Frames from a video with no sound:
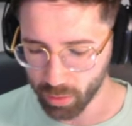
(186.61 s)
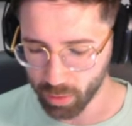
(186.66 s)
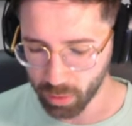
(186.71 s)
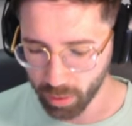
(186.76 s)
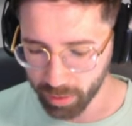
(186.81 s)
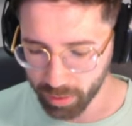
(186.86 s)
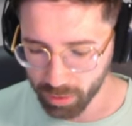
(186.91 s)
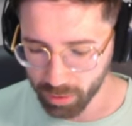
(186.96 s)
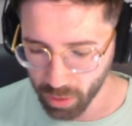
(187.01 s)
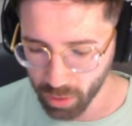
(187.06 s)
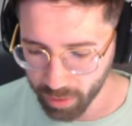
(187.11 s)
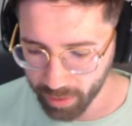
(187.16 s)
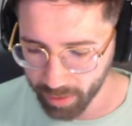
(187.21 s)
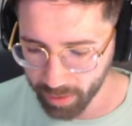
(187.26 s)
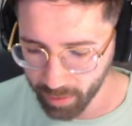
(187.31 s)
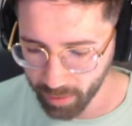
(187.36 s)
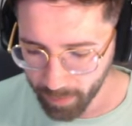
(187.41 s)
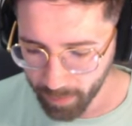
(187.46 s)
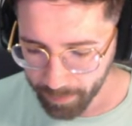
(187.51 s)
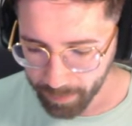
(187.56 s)
Entonces yo
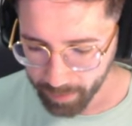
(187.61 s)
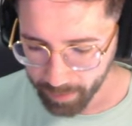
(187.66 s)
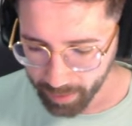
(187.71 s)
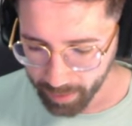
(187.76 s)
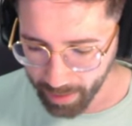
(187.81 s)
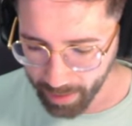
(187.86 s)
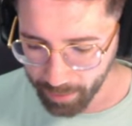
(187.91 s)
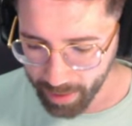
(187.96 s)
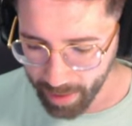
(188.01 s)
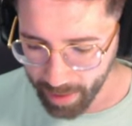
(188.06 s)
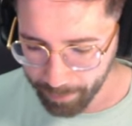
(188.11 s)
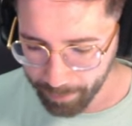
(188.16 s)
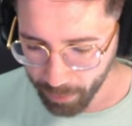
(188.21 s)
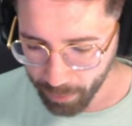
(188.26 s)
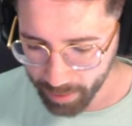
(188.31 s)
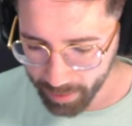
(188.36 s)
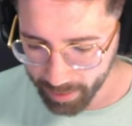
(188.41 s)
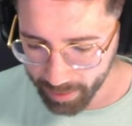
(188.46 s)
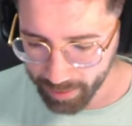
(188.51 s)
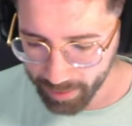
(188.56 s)
creo que voy a
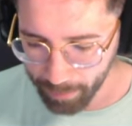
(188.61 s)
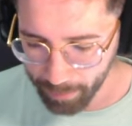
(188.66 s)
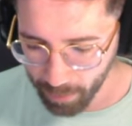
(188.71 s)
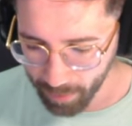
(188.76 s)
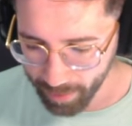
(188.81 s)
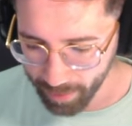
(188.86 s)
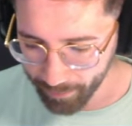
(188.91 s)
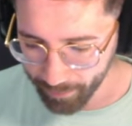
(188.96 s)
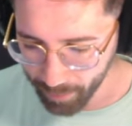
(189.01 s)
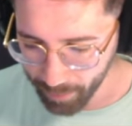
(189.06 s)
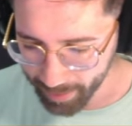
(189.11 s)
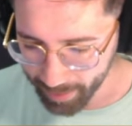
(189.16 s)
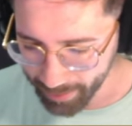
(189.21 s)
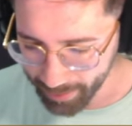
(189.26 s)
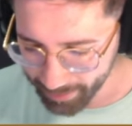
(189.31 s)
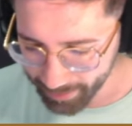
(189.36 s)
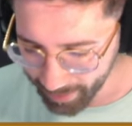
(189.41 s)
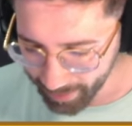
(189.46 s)
poder ir desbloqueando bastantes